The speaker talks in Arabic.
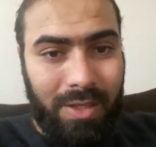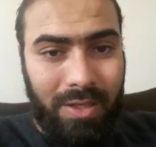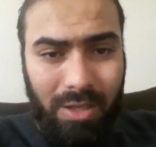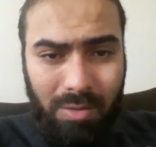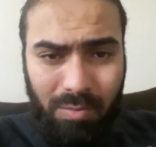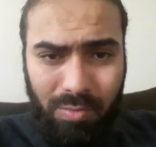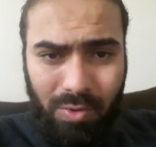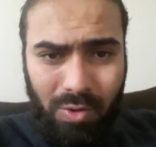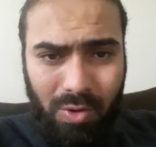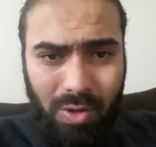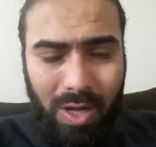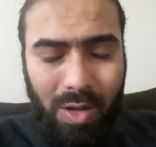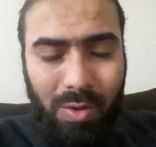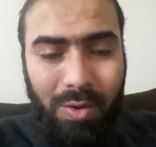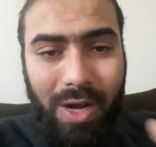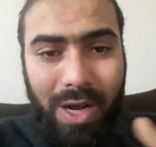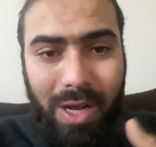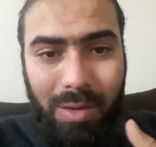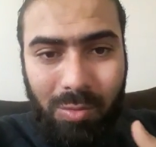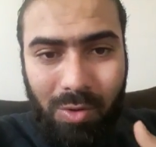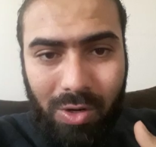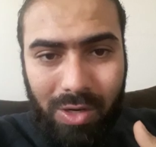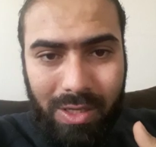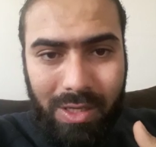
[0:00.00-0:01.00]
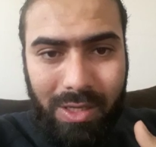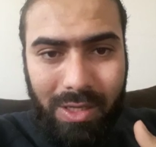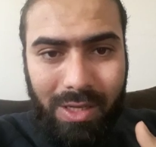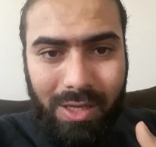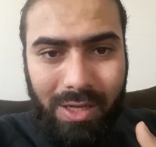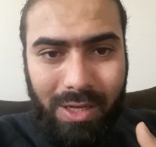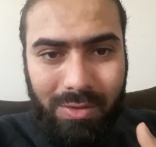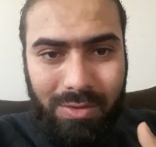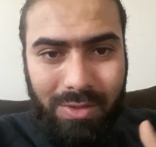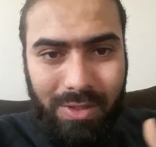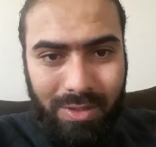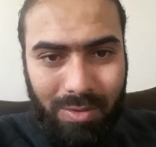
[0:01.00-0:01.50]
طبقوها ورحموا عليا
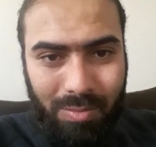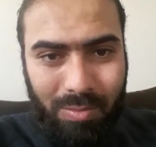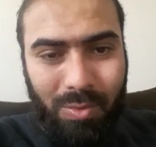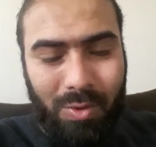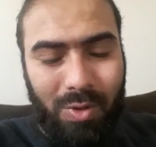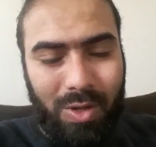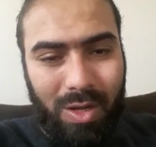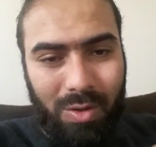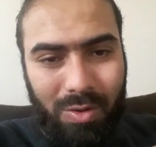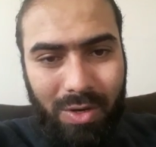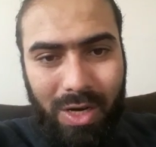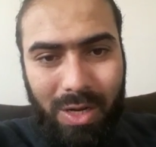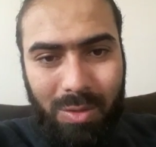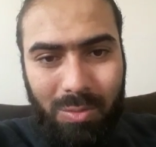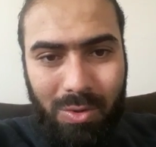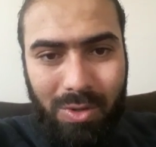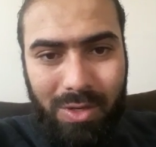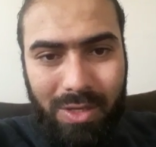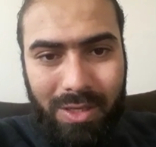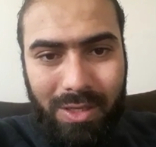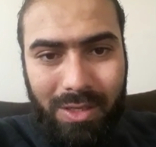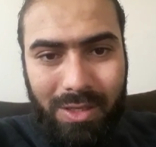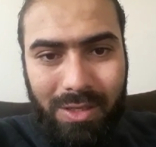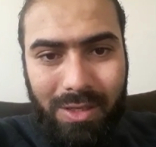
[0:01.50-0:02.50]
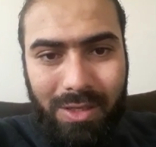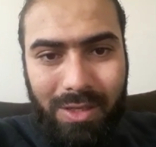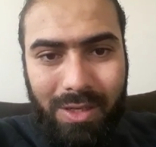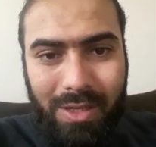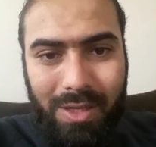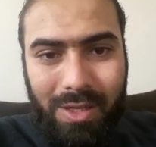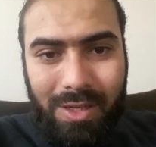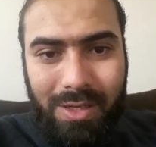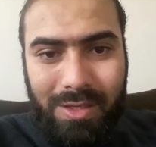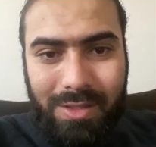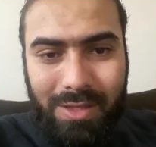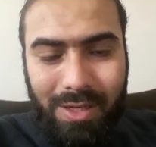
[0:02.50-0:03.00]
خوتي طبقوها ورحموا عليا
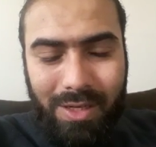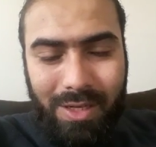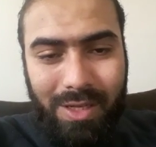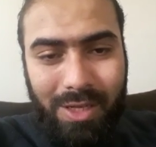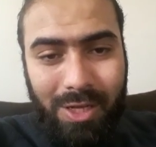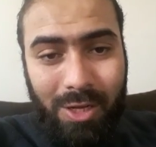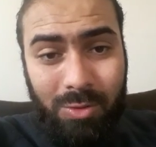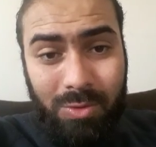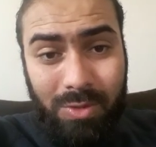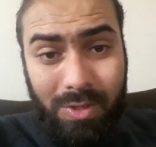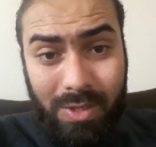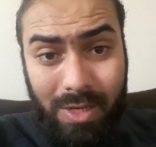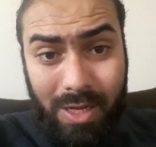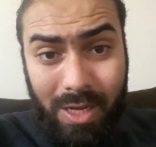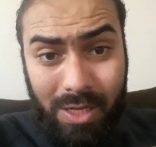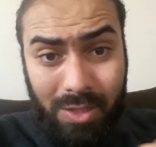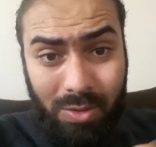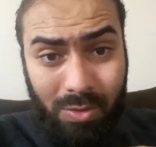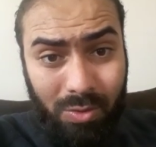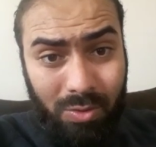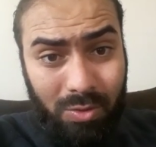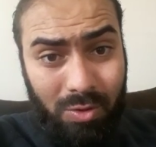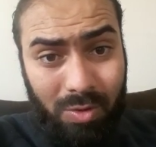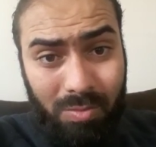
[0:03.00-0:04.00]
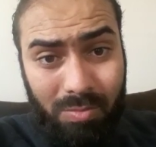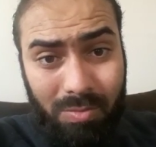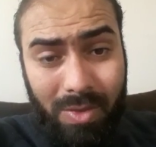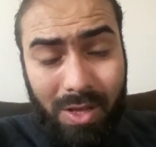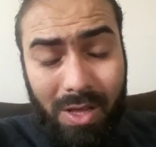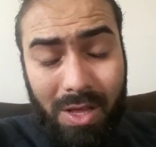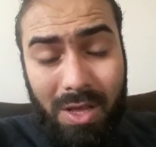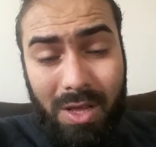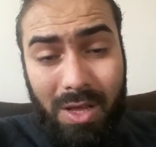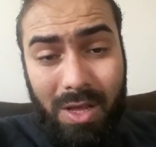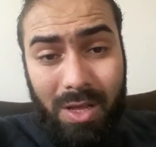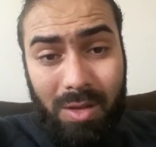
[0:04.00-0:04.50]
صاي خوتي نهضروا لكم
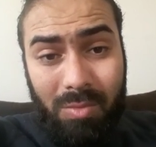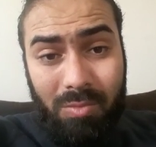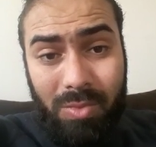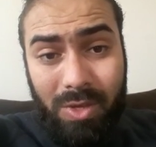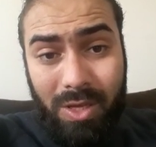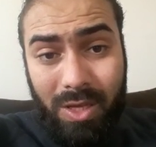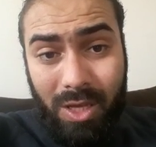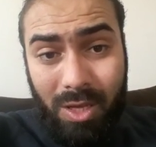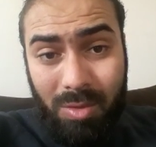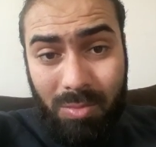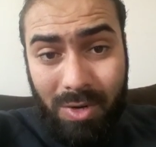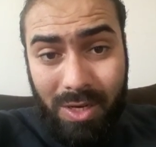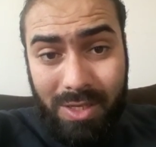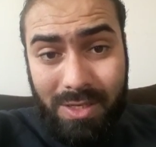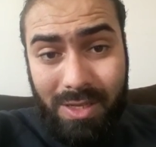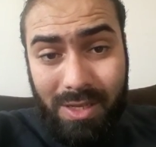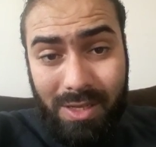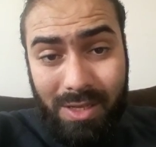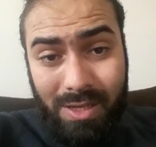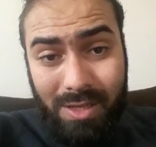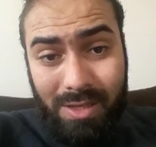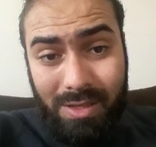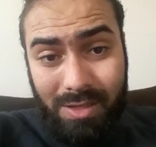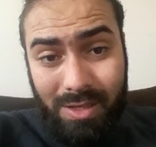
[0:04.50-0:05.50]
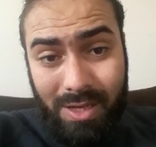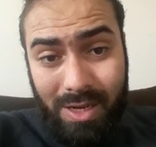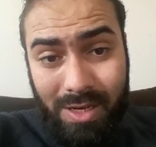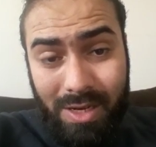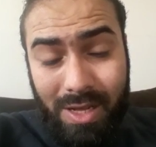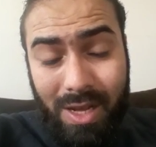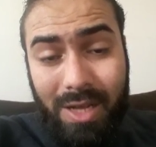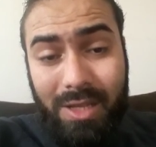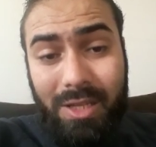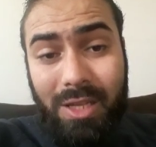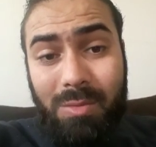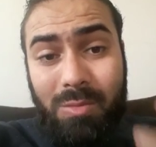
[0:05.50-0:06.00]
بخبرة
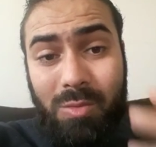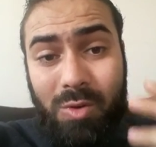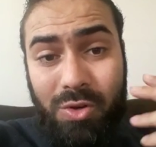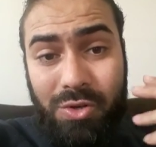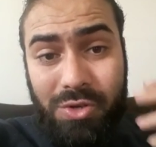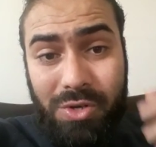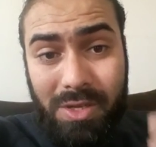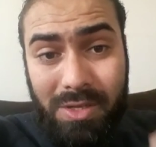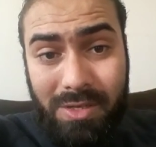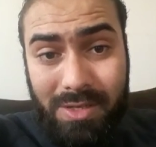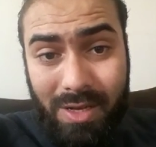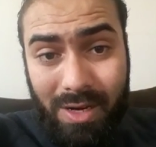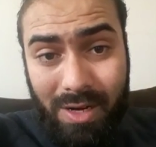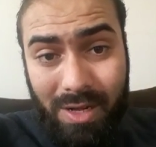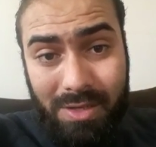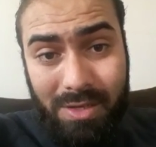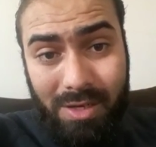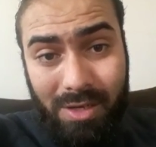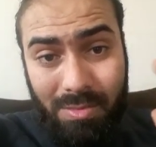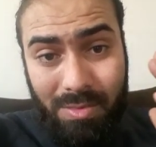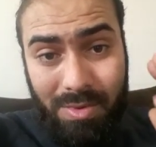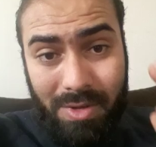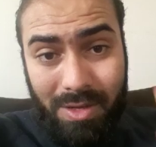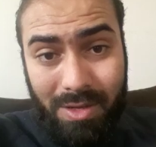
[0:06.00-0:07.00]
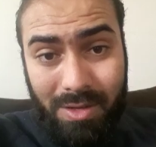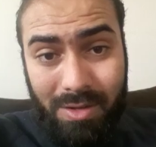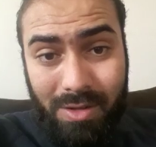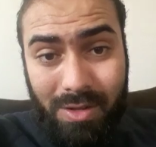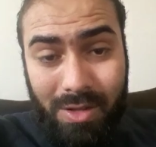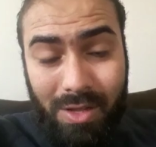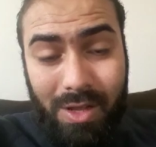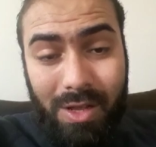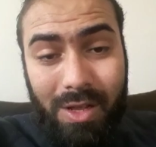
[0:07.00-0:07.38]
يعني أكثر من عشرين سنة تربية